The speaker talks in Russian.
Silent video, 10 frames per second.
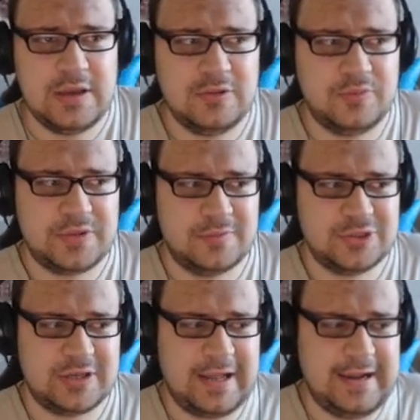ну, потому
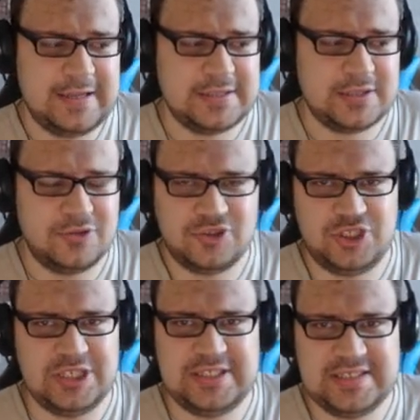что крылья это тоже
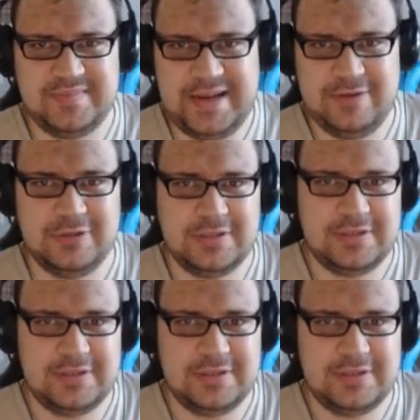части самолета,